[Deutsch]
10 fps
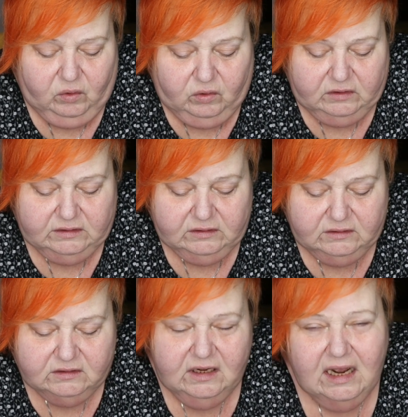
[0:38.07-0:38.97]

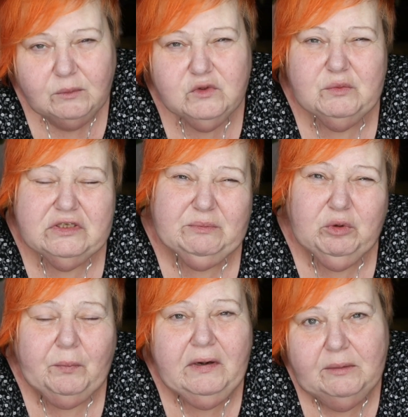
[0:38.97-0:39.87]
Und die haben so ein
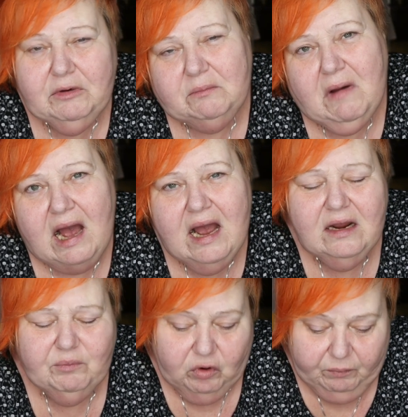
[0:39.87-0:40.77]
bisschen Probleme,
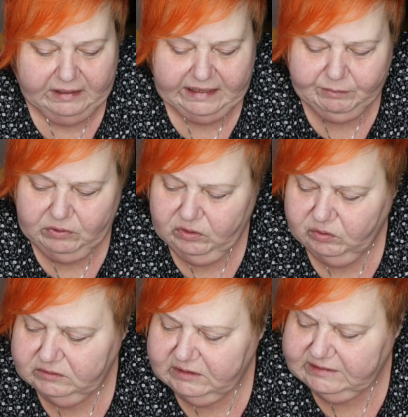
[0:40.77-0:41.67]

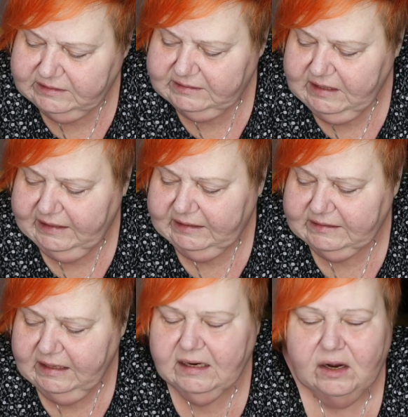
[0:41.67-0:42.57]
Magenprobleme. Und habe ich
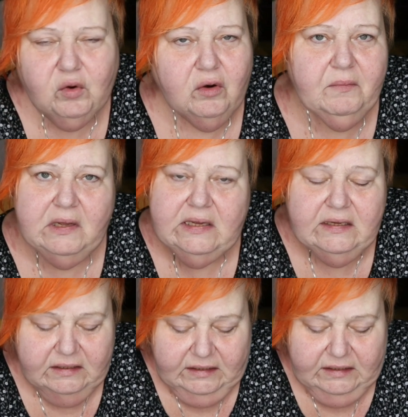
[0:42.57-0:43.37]
gedacht, ach komm,